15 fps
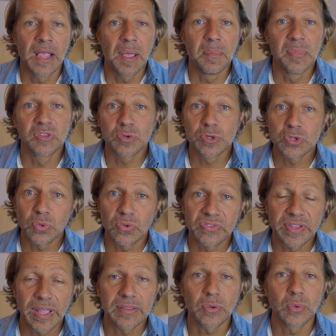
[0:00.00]
Mais ce que je
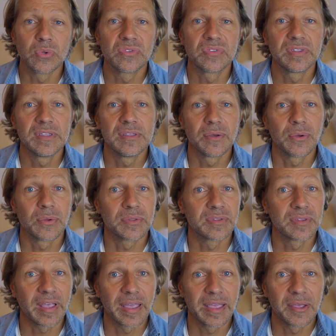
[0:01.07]
constate aussi euh,
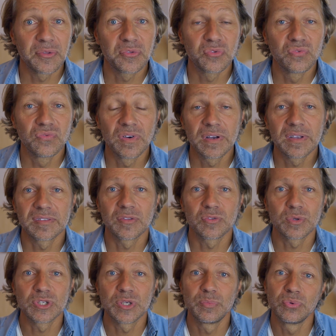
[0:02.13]
très souvent, et c'est ce
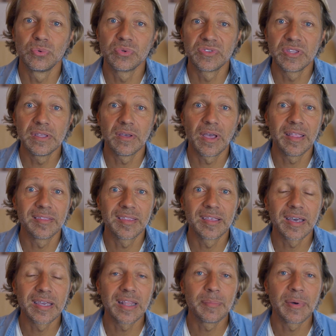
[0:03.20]
que j'ai pu aussi
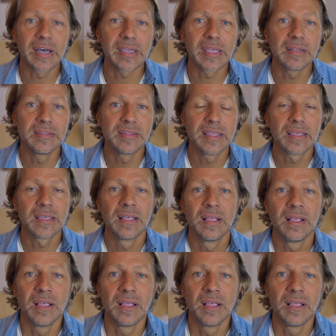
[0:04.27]
intégrer dans ma réalité,